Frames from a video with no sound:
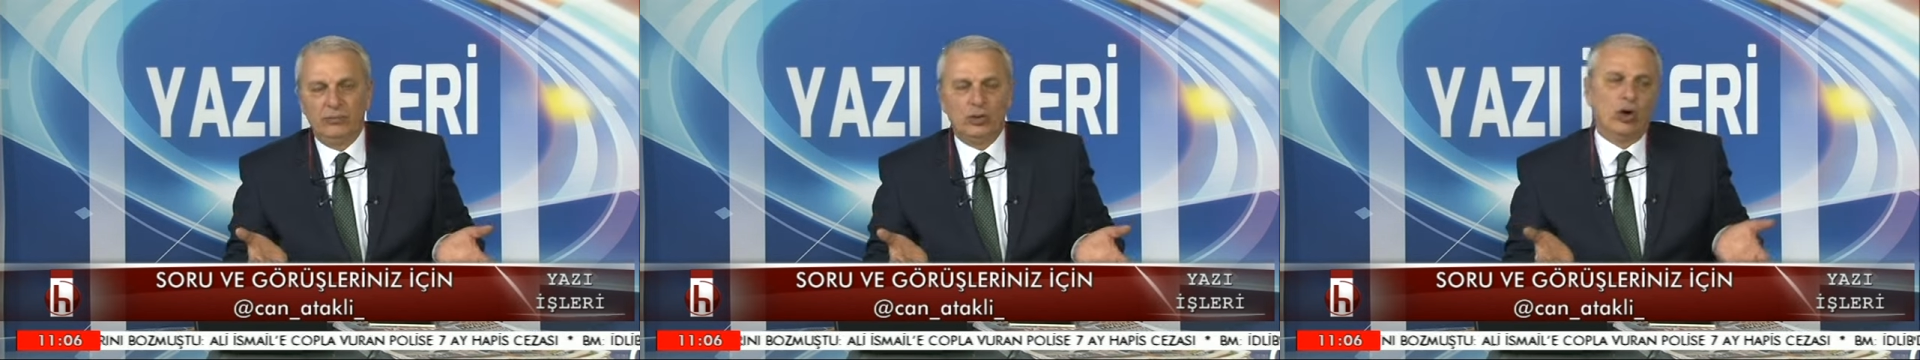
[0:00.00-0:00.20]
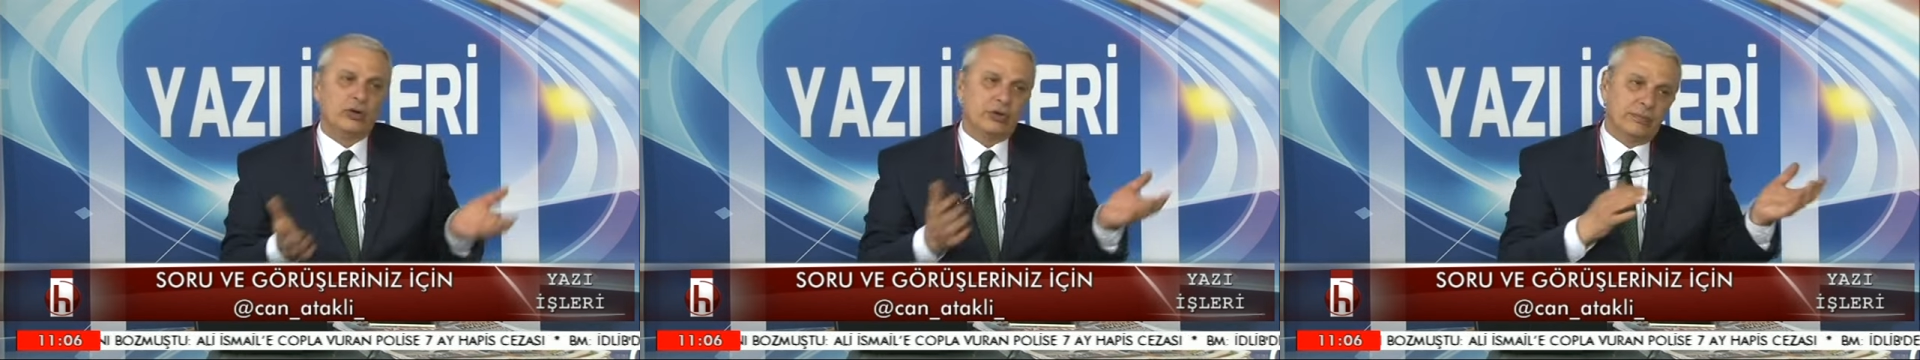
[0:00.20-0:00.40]

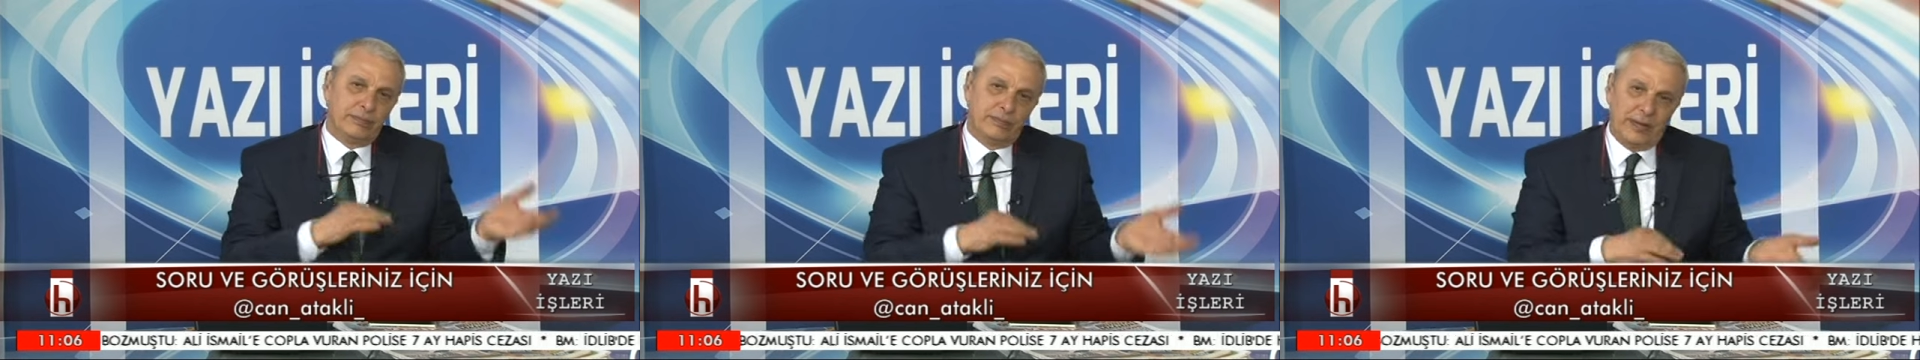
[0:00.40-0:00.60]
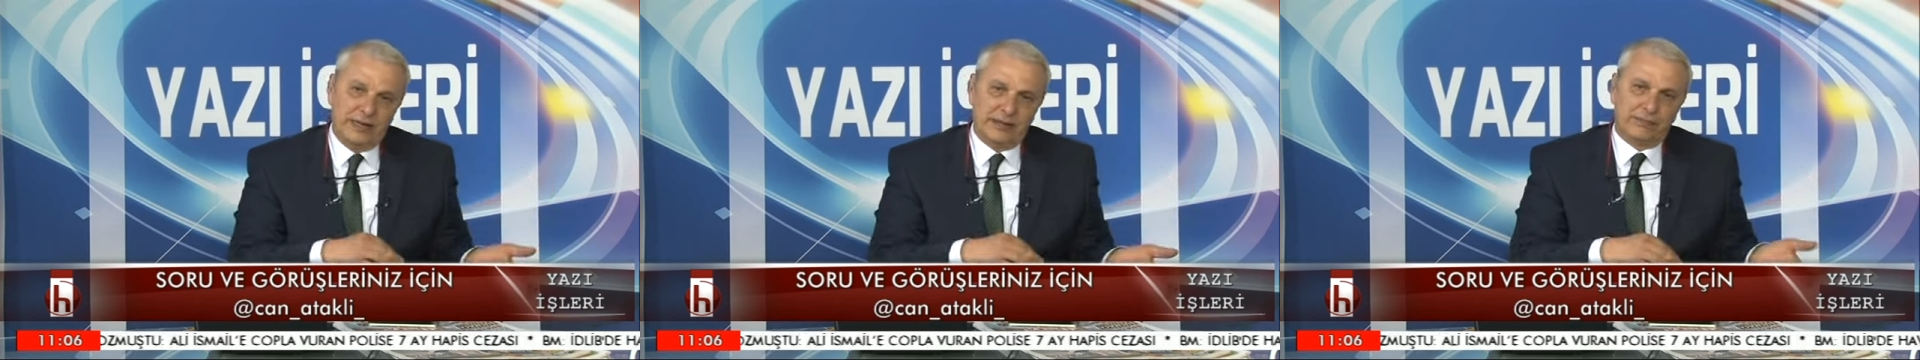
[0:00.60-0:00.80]
Yok
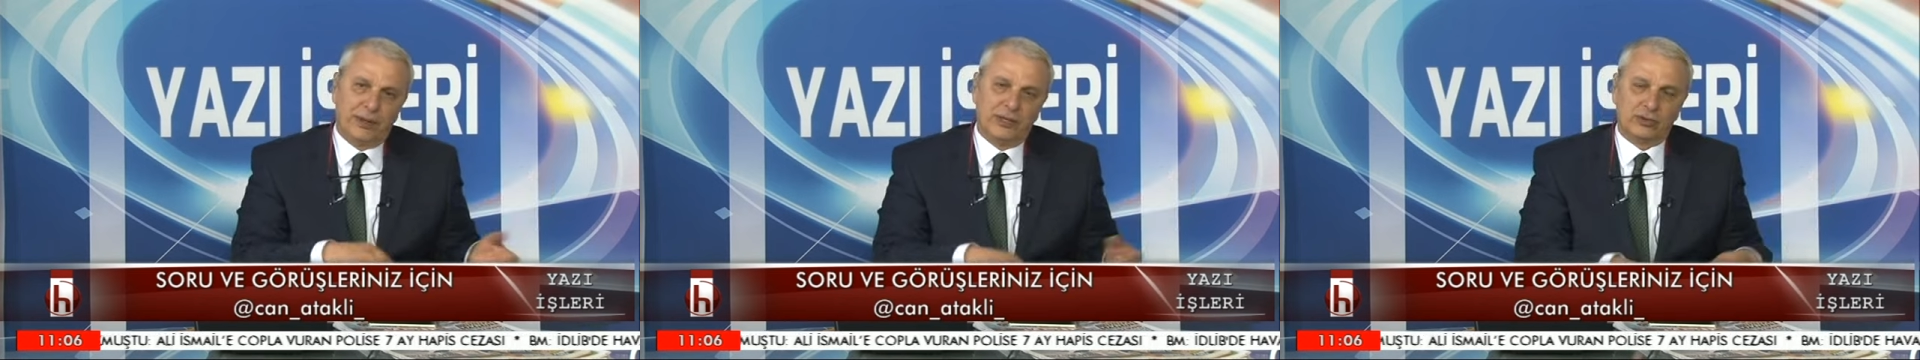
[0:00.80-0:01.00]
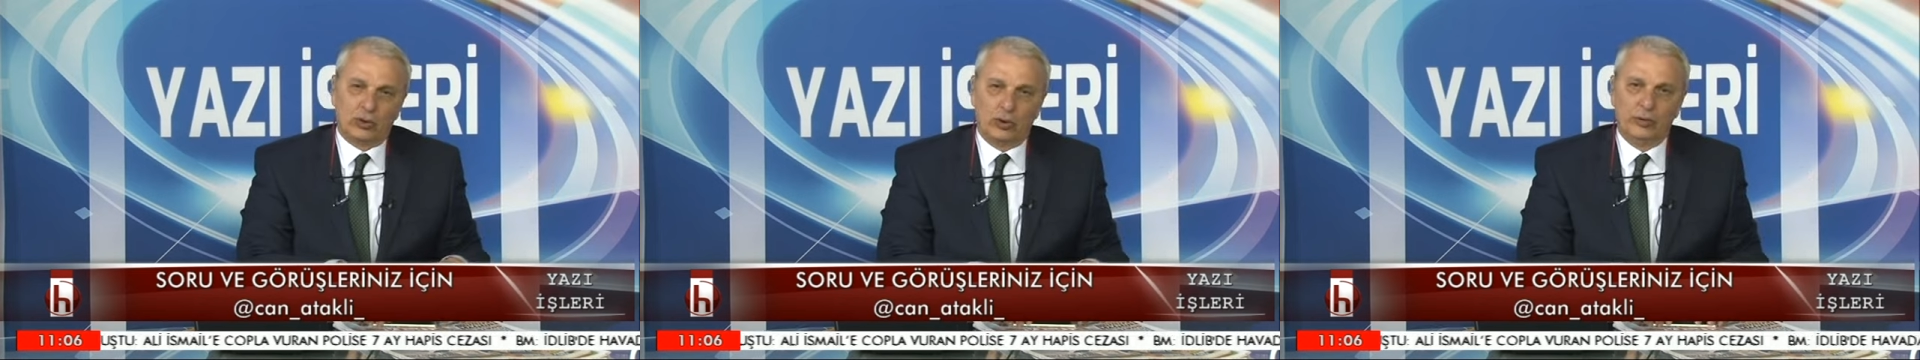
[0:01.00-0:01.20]
ben
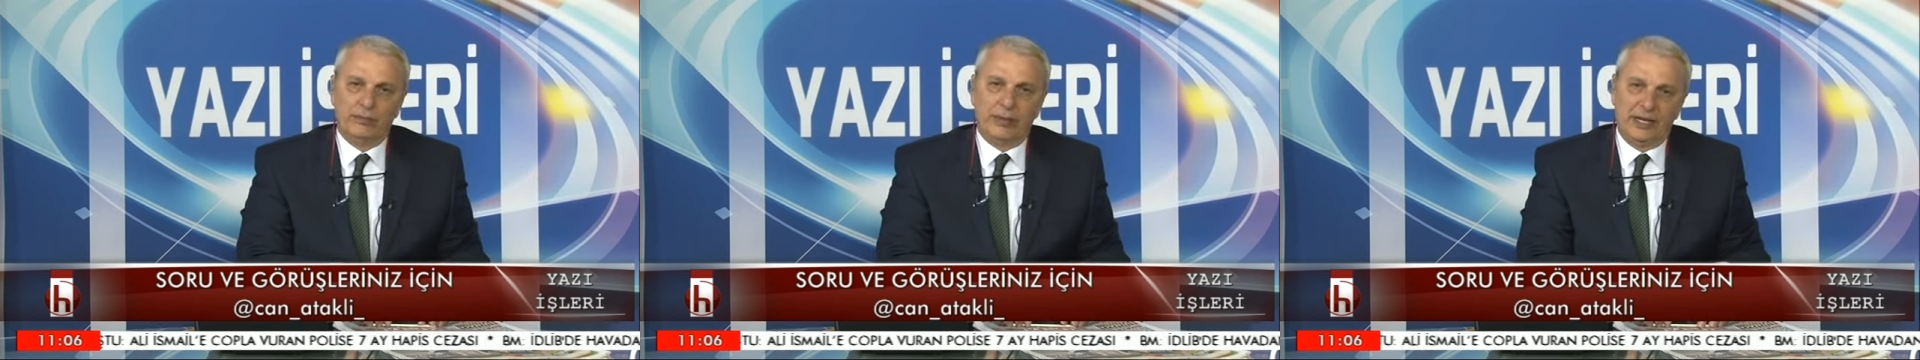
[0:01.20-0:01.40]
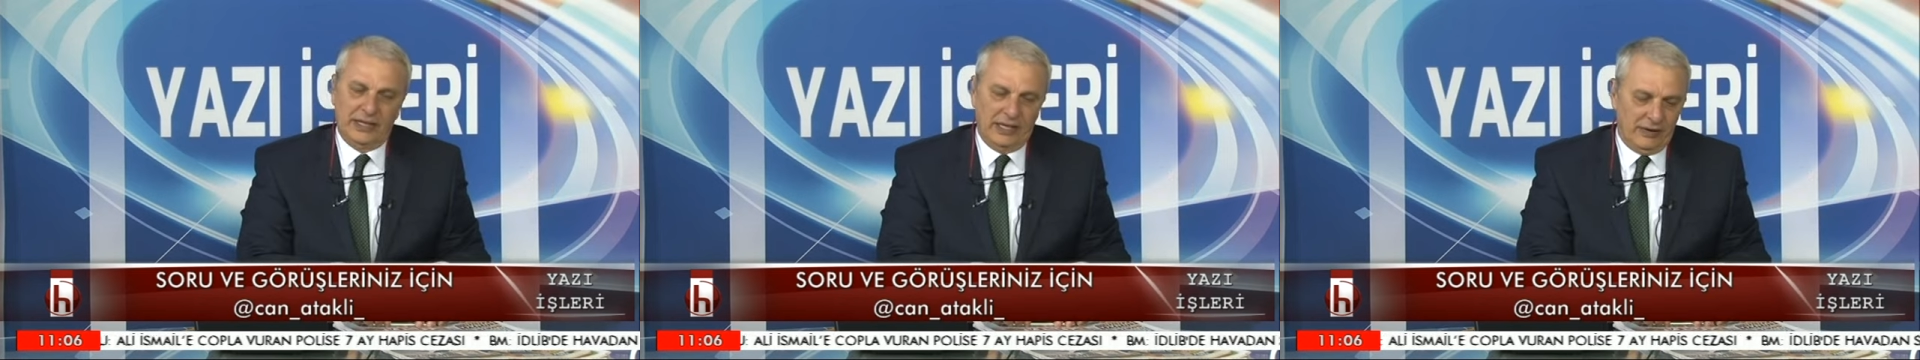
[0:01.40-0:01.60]
patronum
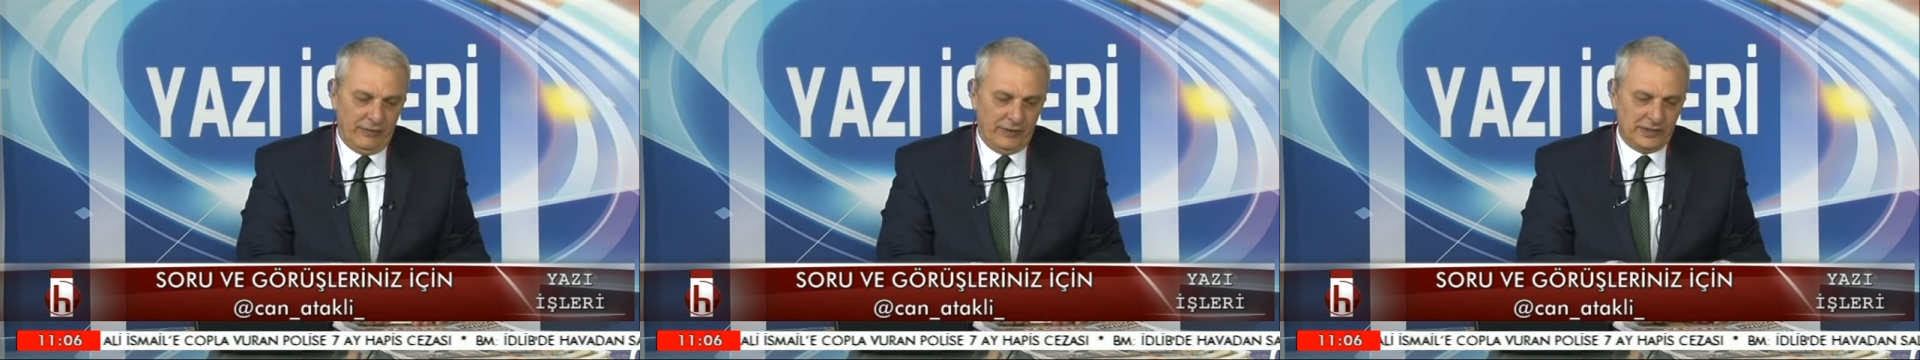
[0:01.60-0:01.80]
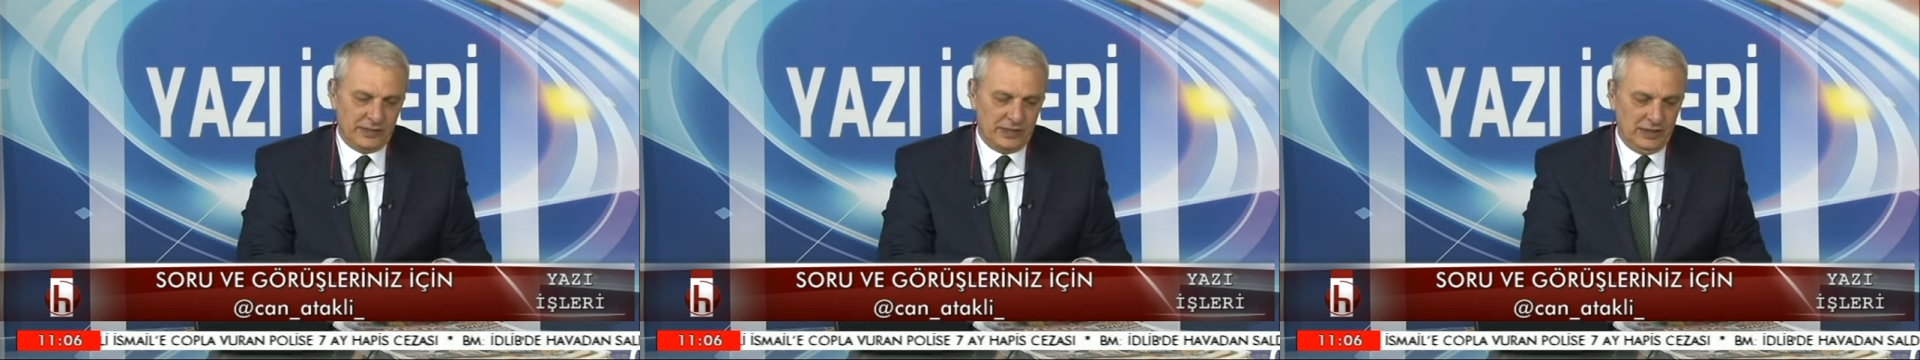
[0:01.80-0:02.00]
ben daha
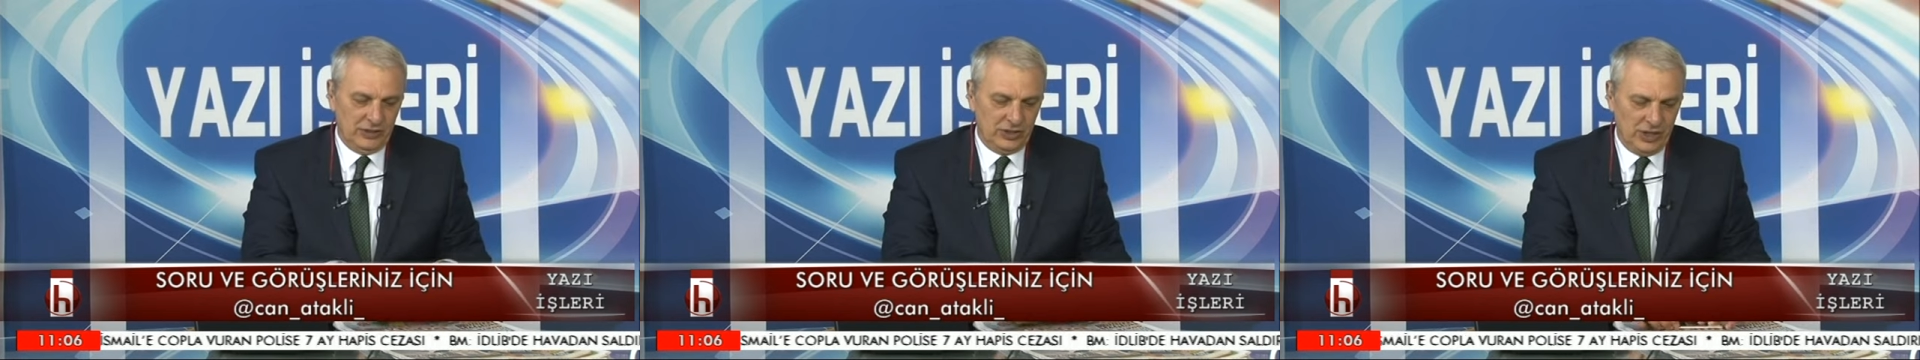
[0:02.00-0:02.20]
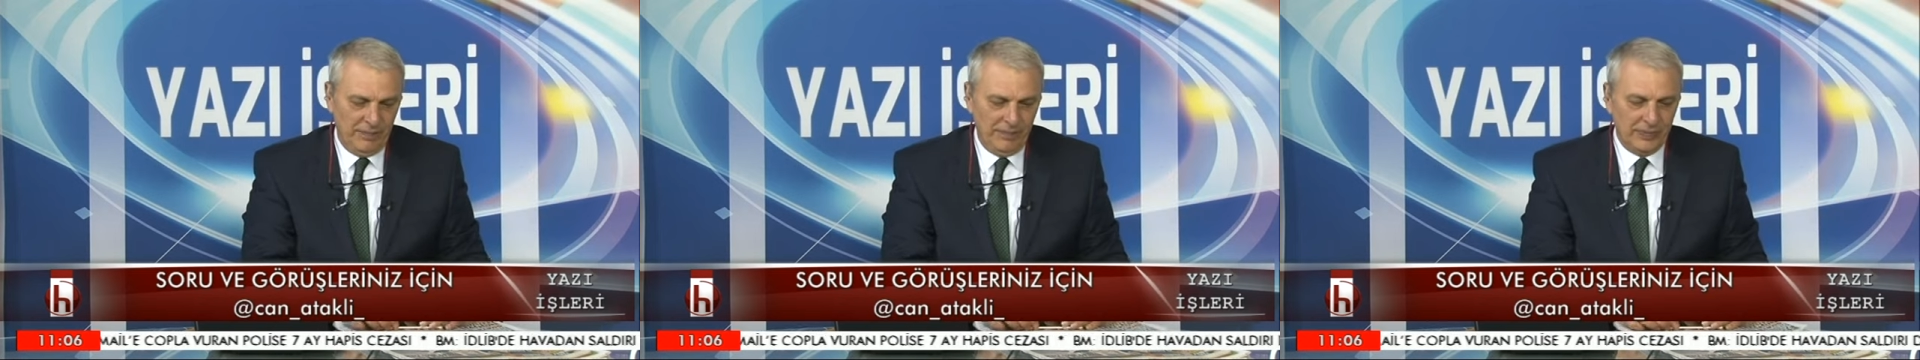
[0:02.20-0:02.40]
fazla
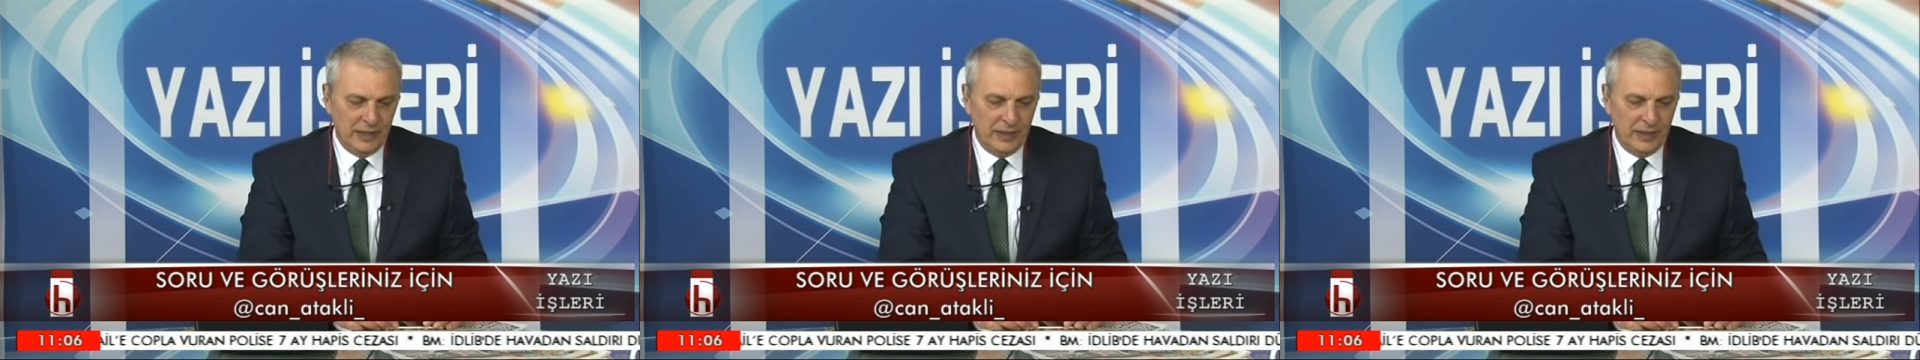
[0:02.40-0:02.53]
alacağım.